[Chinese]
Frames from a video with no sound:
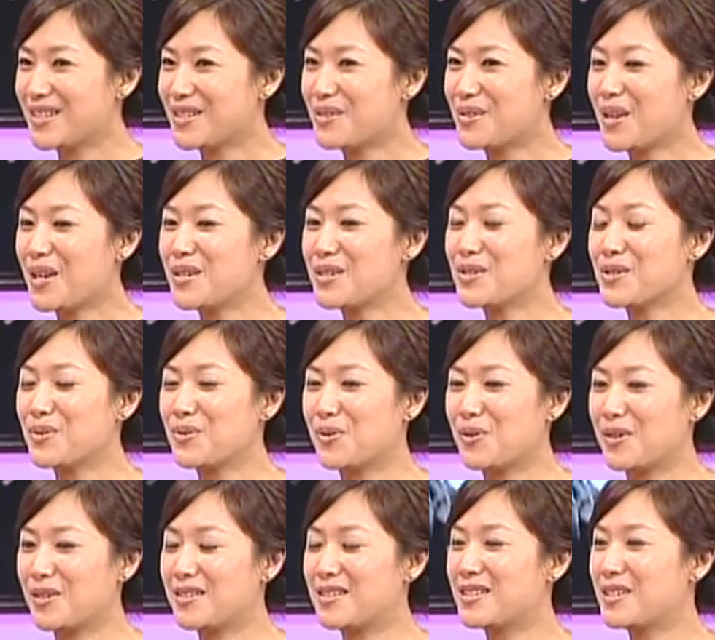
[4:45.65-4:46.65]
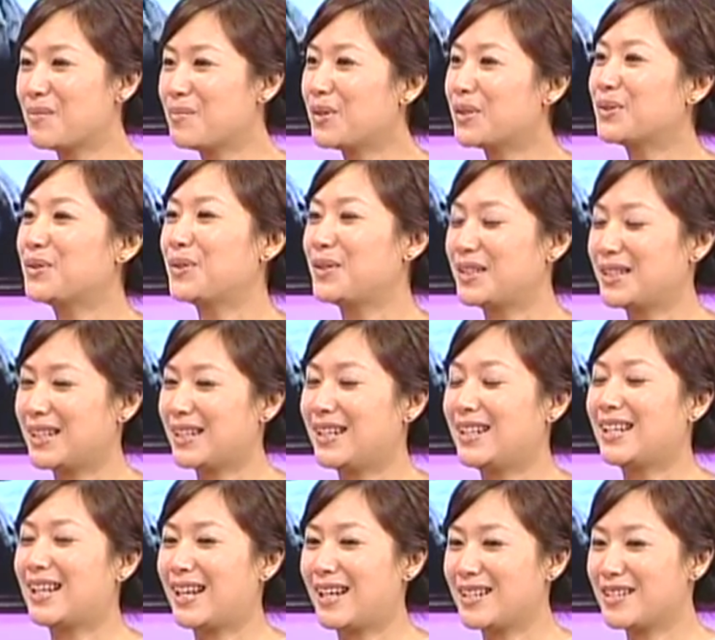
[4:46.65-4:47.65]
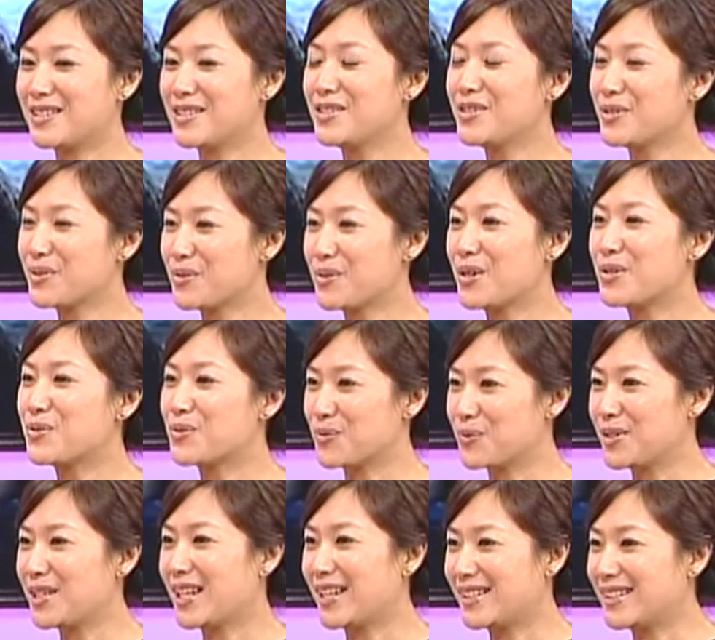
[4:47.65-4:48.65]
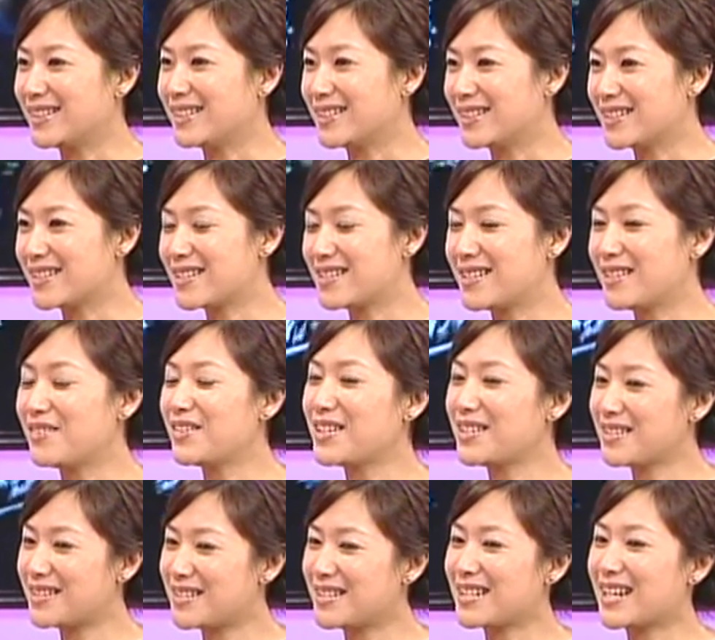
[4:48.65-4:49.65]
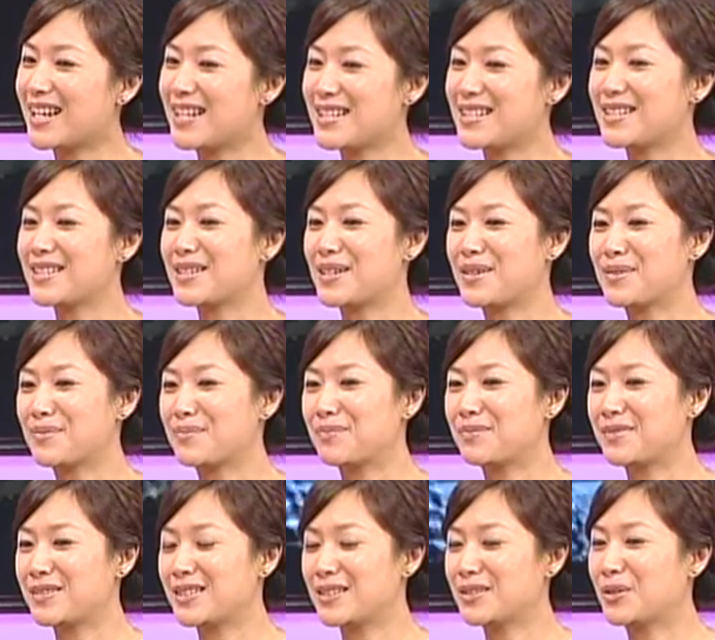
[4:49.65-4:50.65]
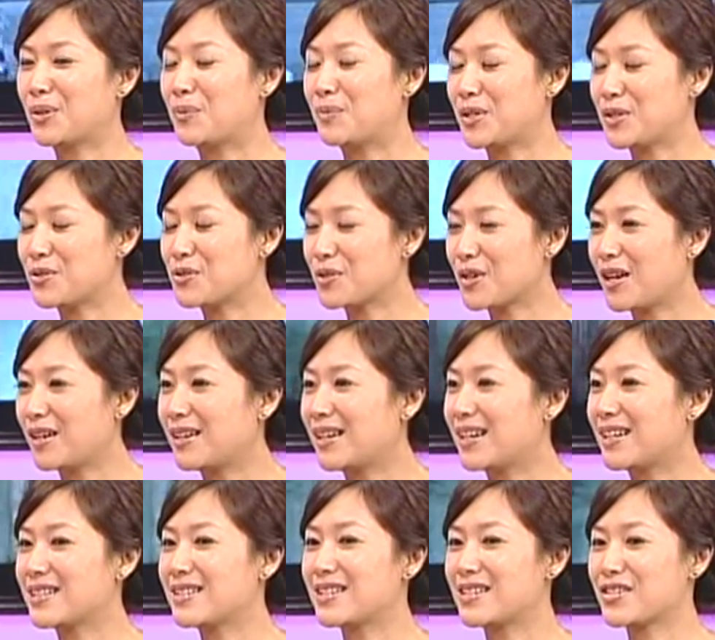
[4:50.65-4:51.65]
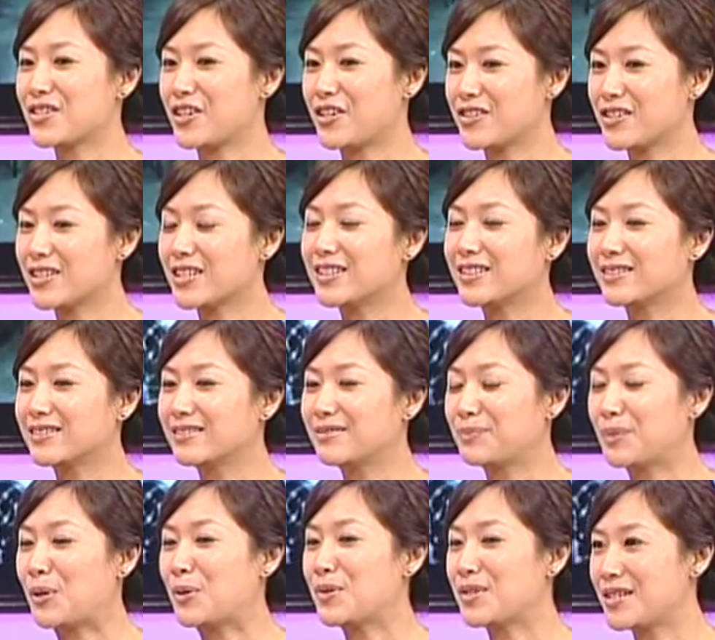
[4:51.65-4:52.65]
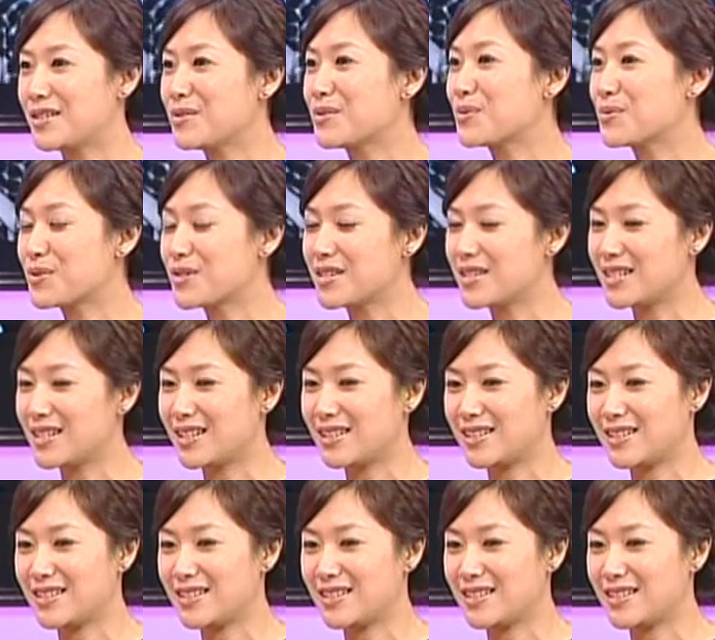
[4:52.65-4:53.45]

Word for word: 算是我这么多年来真正算主演的一个戏，因为其他戏像像《投名状》啊，像《商城》，包括《新宿事件》那